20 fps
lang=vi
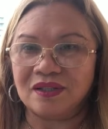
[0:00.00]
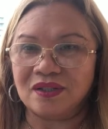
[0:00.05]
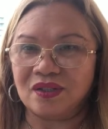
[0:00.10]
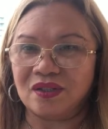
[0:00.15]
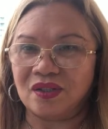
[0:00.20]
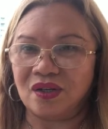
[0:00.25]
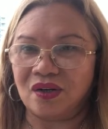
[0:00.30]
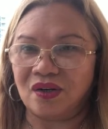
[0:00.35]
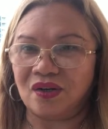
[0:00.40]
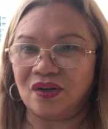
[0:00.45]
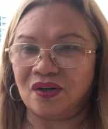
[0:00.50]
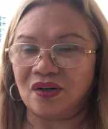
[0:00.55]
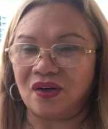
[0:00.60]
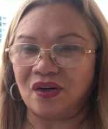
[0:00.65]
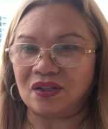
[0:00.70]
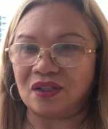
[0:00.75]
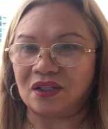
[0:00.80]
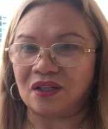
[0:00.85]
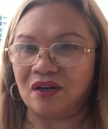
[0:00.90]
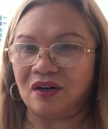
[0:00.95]
rồi họ
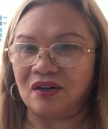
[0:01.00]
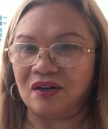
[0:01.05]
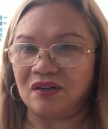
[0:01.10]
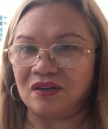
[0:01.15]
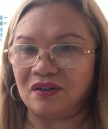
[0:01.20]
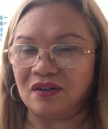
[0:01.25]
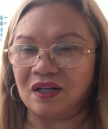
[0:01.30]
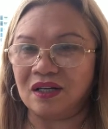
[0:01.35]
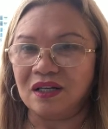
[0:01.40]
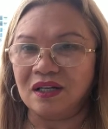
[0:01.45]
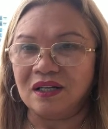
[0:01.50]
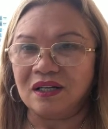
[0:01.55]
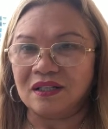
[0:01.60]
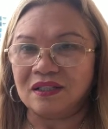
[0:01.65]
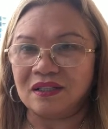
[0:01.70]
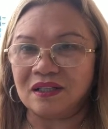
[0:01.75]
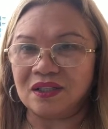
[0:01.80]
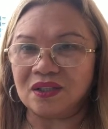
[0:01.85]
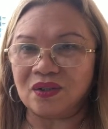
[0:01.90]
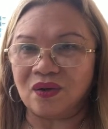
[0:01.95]
họ thợ lựa
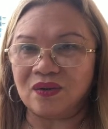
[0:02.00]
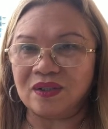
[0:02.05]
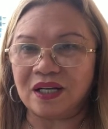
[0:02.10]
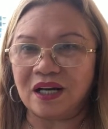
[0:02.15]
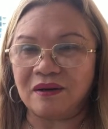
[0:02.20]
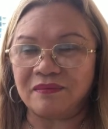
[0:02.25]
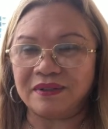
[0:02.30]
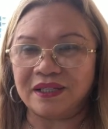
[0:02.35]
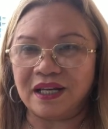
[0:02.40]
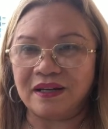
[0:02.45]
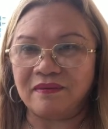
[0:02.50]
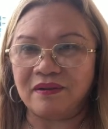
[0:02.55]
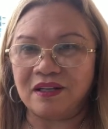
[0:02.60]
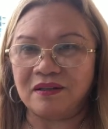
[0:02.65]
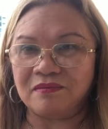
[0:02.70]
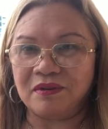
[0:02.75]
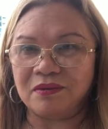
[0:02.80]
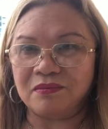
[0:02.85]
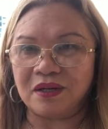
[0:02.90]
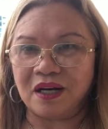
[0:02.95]
những chỗ nào
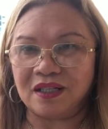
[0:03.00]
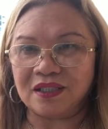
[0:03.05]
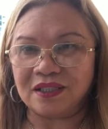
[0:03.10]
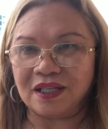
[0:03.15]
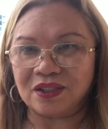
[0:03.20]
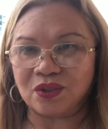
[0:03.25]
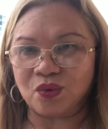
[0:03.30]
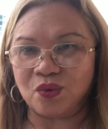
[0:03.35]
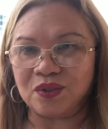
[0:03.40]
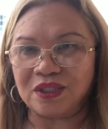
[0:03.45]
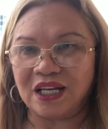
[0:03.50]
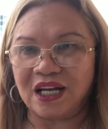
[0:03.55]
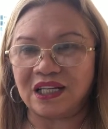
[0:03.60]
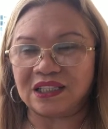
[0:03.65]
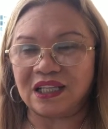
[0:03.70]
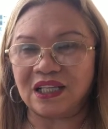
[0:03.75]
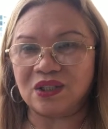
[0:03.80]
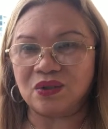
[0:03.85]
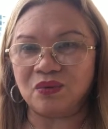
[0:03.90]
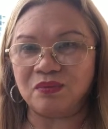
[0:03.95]
Airbnb mà ở nhà chủ nhà
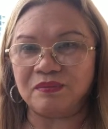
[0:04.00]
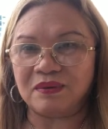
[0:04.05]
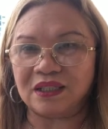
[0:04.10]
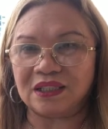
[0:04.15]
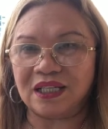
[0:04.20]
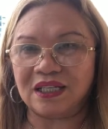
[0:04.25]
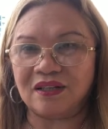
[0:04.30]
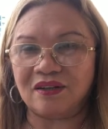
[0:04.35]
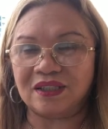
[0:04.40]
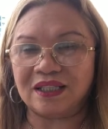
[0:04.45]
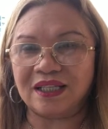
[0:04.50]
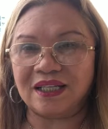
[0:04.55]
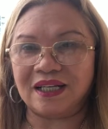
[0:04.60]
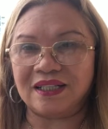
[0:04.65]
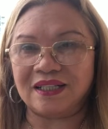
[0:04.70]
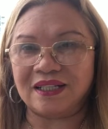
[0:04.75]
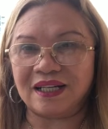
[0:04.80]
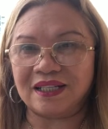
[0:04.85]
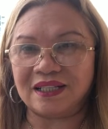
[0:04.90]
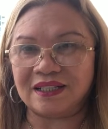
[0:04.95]
thấy chủ mà thấy họ thấy
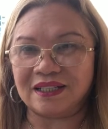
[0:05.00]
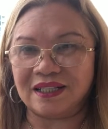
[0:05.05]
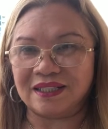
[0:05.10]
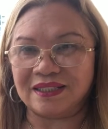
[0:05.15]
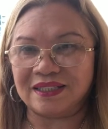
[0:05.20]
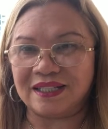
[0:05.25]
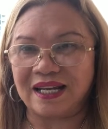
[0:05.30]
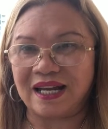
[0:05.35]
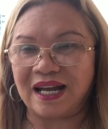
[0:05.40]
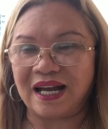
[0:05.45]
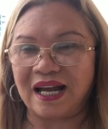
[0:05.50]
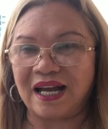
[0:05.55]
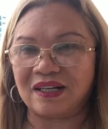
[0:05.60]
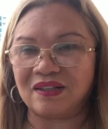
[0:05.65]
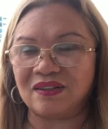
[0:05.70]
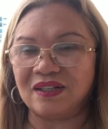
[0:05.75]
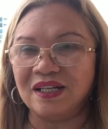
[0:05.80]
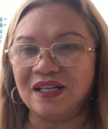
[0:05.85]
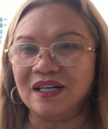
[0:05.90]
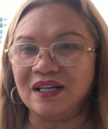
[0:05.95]
hình hình nhà
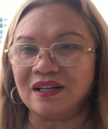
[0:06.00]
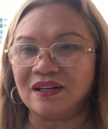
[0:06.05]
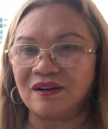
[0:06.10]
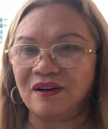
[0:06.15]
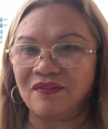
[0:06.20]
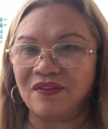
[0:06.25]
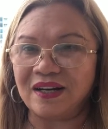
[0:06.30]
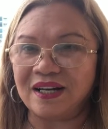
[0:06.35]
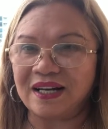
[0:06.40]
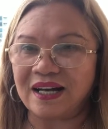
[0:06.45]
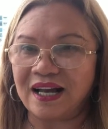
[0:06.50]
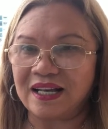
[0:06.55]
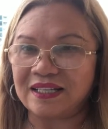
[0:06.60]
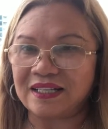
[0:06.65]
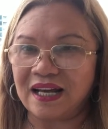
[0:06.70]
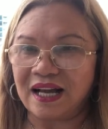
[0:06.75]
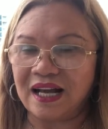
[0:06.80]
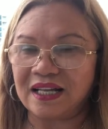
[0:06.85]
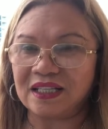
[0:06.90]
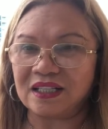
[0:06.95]
rồi có vẻ khá
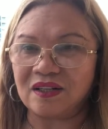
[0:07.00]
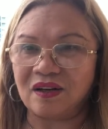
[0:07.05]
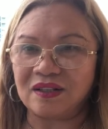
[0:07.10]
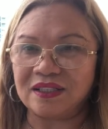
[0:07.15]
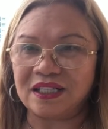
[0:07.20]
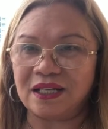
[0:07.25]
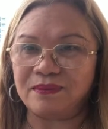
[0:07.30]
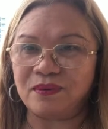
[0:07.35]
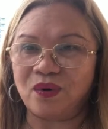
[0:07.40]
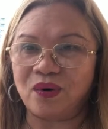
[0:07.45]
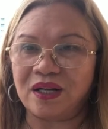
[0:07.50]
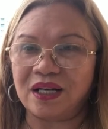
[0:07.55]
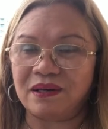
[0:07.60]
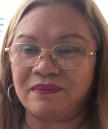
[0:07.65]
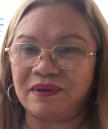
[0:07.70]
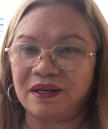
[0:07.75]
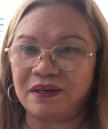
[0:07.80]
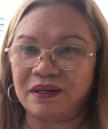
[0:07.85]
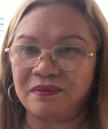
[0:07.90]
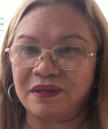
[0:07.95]
giả thì họ giả bộ họ
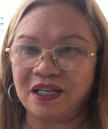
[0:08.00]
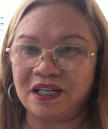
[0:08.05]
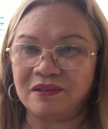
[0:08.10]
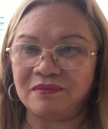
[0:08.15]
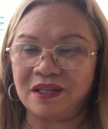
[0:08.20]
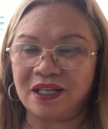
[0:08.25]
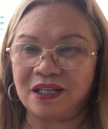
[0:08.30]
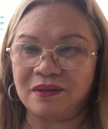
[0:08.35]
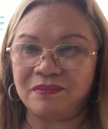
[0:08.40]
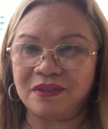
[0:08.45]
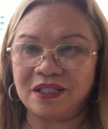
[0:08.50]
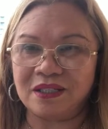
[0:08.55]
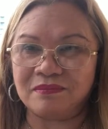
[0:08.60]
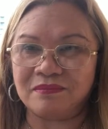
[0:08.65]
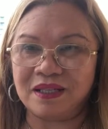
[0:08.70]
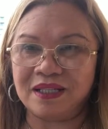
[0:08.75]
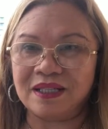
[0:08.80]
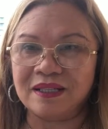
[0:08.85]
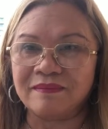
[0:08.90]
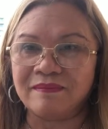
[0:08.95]
là
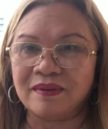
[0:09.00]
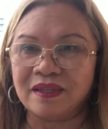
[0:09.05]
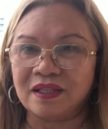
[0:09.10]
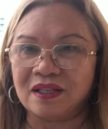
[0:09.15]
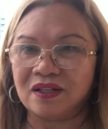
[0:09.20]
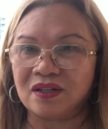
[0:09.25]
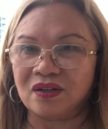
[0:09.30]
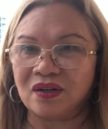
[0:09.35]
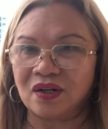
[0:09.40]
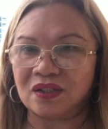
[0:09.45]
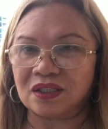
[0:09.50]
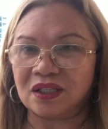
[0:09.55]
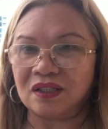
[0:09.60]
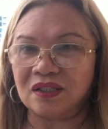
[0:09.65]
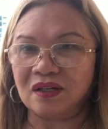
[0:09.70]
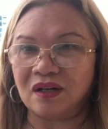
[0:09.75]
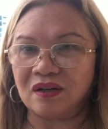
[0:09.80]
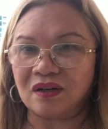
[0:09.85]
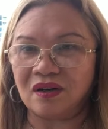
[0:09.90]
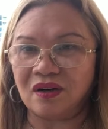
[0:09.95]
Airbnb rồi họ
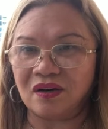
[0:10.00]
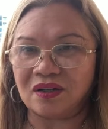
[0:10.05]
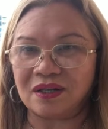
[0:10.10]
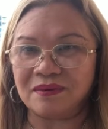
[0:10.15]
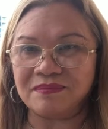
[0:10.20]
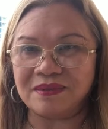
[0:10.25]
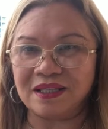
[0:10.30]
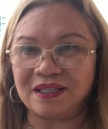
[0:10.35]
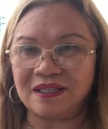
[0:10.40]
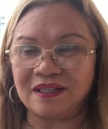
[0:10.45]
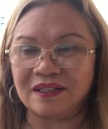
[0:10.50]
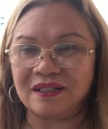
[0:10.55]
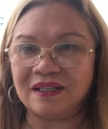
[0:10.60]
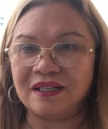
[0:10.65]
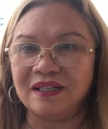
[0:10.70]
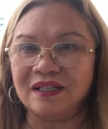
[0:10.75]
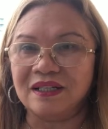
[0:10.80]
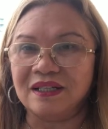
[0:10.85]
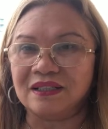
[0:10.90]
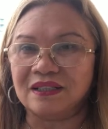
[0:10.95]
tới họ họ kiếm chuyện á
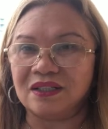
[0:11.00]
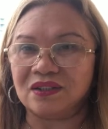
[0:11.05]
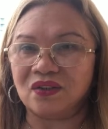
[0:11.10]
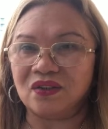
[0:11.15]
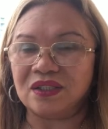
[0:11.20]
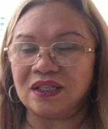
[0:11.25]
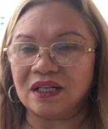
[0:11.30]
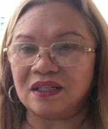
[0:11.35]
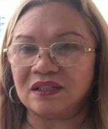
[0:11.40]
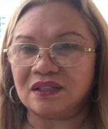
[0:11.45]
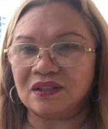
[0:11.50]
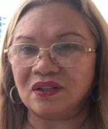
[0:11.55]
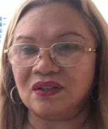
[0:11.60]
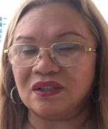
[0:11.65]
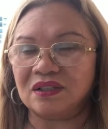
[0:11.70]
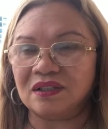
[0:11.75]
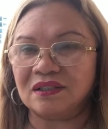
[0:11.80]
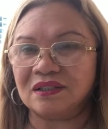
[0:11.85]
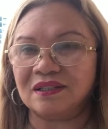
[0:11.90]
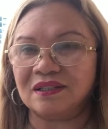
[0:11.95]
thì tuy rằng tuy